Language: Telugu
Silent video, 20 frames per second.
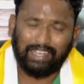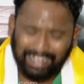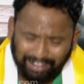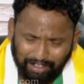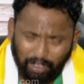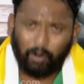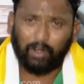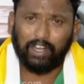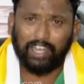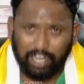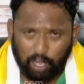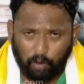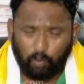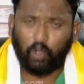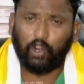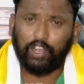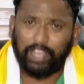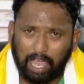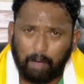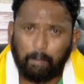ఎందుకు
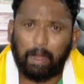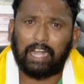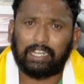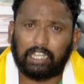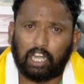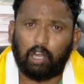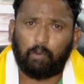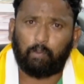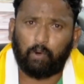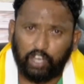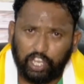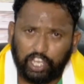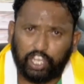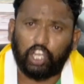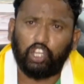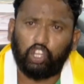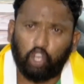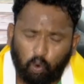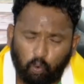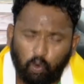ఎవరు ఏమాట అన్నప్పుడు
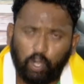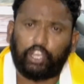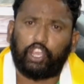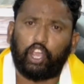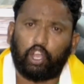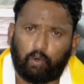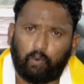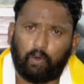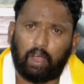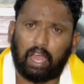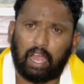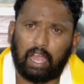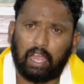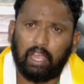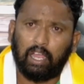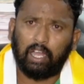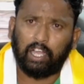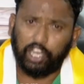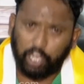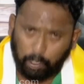నీకెందుకు ఉడికి ఎక్కువ
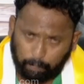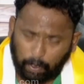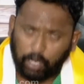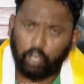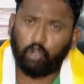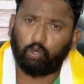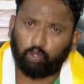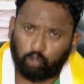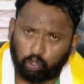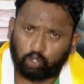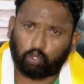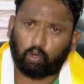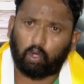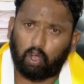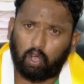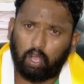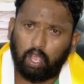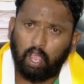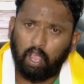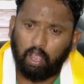నీ పని నువ్వు చూసుకో
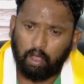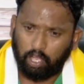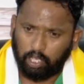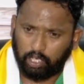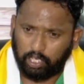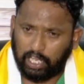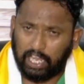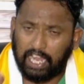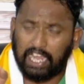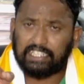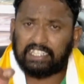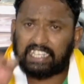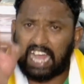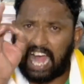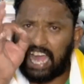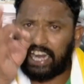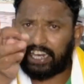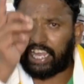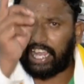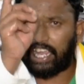
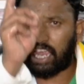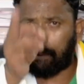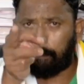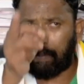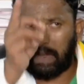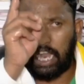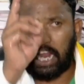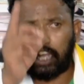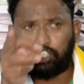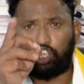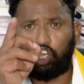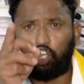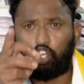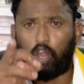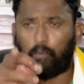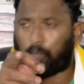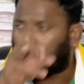ఈసారికి ఎమ్మెల్యే సీట్లో